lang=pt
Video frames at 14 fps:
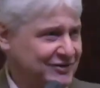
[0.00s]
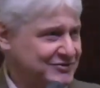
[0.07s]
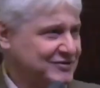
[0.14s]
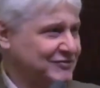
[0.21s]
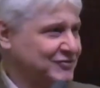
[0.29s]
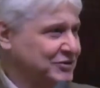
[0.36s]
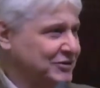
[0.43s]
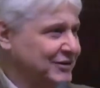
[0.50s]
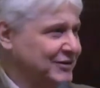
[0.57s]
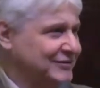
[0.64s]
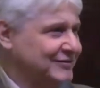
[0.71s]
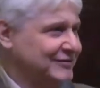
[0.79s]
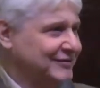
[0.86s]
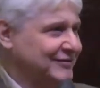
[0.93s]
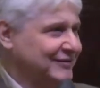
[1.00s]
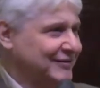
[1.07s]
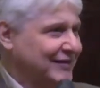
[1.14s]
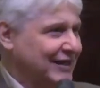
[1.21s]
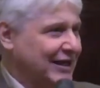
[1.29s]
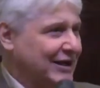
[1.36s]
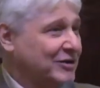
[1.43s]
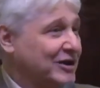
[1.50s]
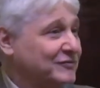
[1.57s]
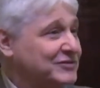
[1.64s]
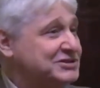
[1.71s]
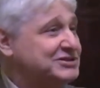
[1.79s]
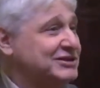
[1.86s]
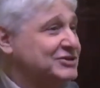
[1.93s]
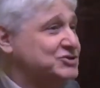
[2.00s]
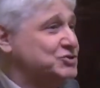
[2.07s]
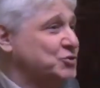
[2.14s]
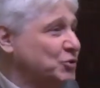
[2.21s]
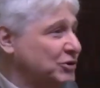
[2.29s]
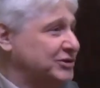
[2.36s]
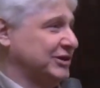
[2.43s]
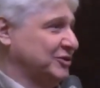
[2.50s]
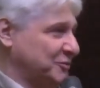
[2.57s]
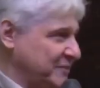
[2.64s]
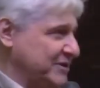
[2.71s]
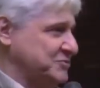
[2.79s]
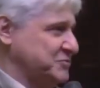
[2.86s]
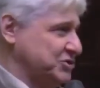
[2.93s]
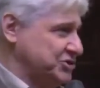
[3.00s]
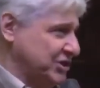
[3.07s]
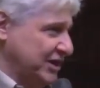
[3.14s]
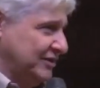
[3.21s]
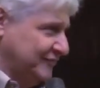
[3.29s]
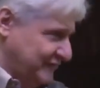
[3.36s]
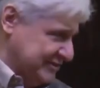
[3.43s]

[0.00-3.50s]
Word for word: faz favor. Agora você escuta do mesmo jeito,